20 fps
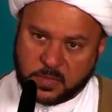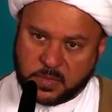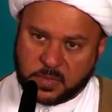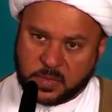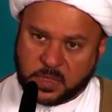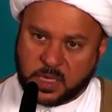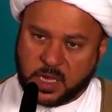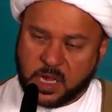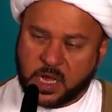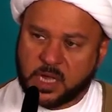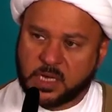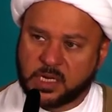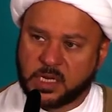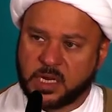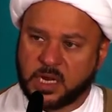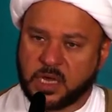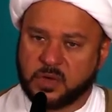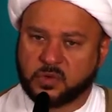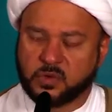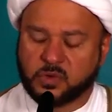كان
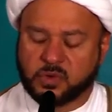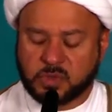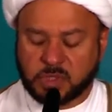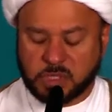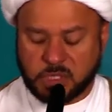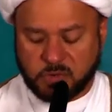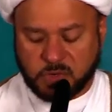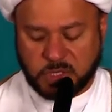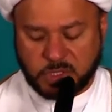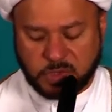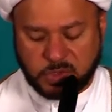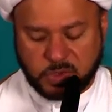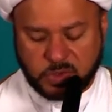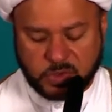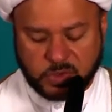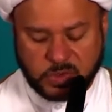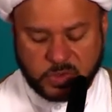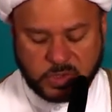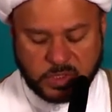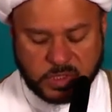له
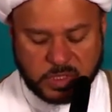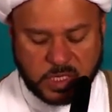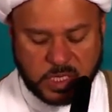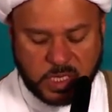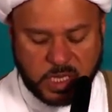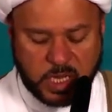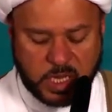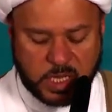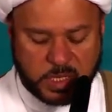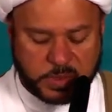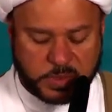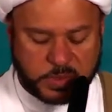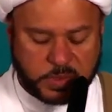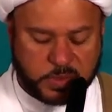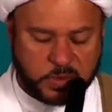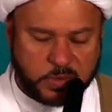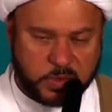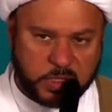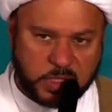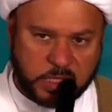توجه
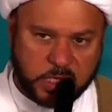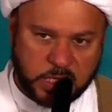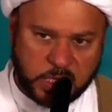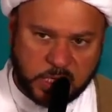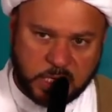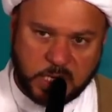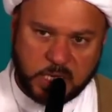خاص لله